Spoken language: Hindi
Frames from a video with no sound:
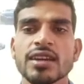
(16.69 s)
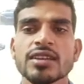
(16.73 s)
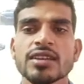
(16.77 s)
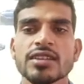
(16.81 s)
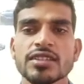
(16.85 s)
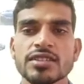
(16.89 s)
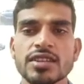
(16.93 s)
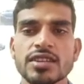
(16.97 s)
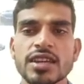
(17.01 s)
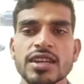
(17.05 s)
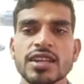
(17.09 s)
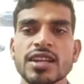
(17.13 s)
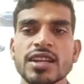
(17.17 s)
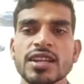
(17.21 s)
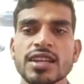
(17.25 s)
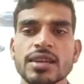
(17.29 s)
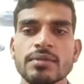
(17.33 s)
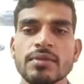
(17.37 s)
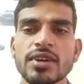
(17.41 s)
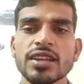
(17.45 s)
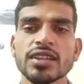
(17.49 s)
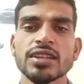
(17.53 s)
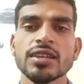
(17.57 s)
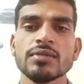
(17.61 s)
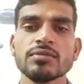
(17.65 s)
इस चैनल के
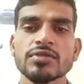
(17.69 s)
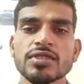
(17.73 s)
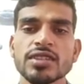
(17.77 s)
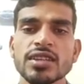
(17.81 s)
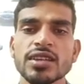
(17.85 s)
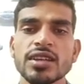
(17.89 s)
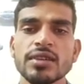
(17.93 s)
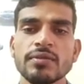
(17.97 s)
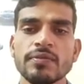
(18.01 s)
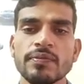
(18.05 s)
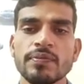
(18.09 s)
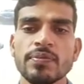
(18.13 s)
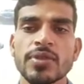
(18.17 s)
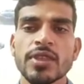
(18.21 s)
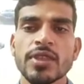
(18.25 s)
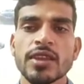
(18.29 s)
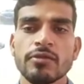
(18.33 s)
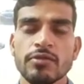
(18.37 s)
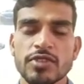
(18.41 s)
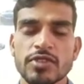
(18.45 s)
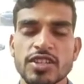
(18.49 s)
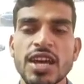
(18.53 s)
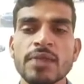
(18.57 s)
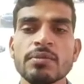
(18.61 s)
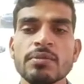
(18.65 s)
माध्यम से
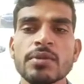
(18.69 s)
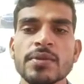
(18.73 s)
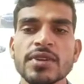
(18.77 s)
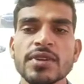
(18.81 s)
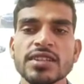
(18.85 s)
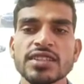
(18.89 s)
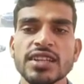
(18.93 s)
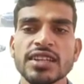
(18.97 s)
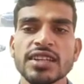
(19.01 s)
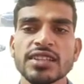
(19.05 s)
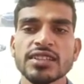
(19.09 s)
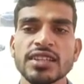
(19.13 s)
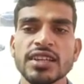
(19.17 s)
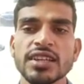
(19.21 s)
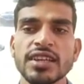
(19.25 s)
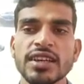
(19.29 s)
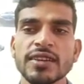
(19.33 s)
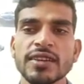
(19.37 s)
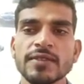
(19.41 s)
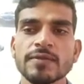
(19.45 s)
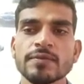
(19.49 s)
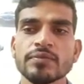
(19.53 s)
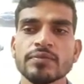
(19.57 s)
विचार विमर्श करते हैं